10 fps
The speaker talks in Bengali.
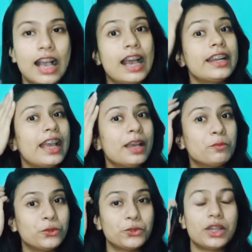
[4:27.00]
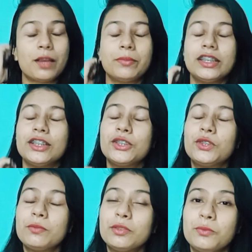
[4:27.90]
আর হ্যাঁ বন্ধুরা আপনাদেরকে তো
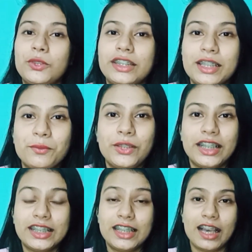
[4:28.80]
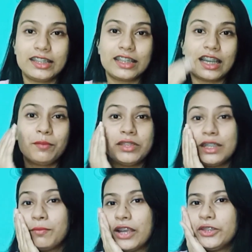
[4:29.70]
আমি তো বলতেই ভুলে গেছি আজকে আমি সেই
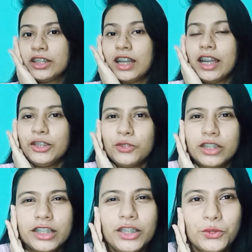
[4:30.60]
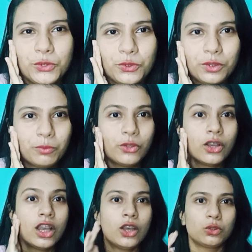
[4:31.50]
বায়োটেকের হানি টোয়ারটা ইউজ করব
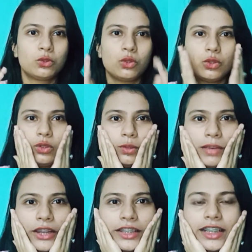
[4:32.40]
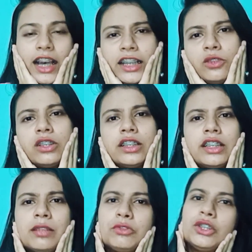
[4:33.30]
তো বায়োটেকের হানি টোয়ারটা
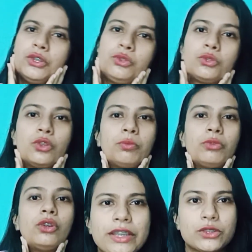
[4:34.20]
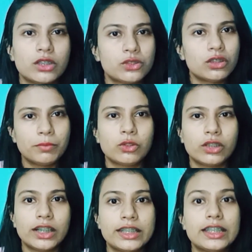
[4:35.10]
আমি তো ইউজ করবো ফেস ওয়াশও আমার
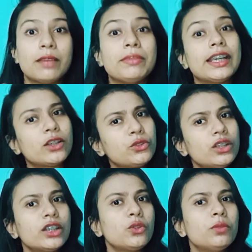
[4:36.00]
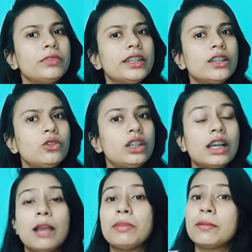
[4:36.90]
করা আছে আমি একটা ঘুম থেকে
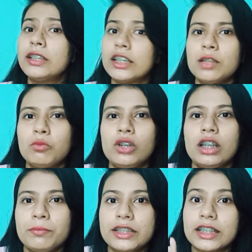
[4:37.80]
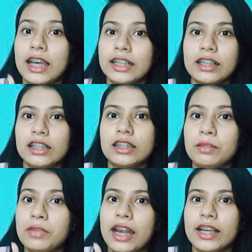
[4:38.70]
উঠলাম আমি আপনাদেরকে বললাম না যে কালকে রাত্রে
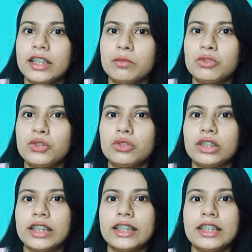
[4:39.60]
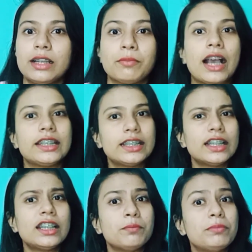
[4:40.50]
আমি আড়াইটা পর্যন্ত জেগেছিলাম আজকে
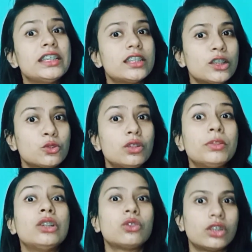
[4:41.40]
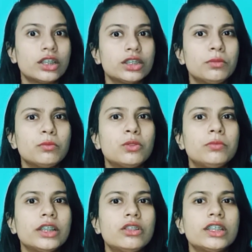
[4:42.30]
জানেন বিশ্বাস করবেন না কটার সময় আমি ঘুম
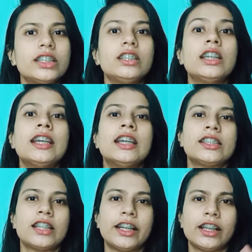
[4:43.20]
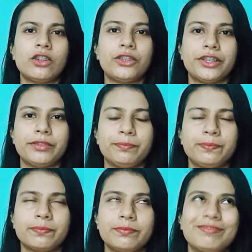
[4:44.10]
থেকে উঠেছি সাড়ে এগারোটা
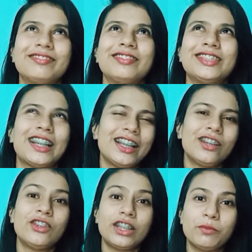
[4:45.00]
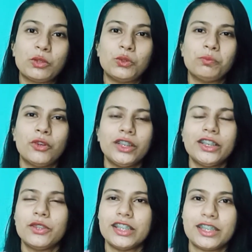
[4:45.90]
সাড়ে এগারোটা আমার গুড
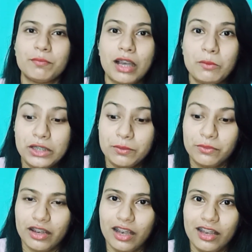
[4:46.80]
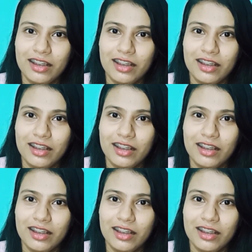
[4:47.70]
মর্নিং হয়েছে মা বলছে বা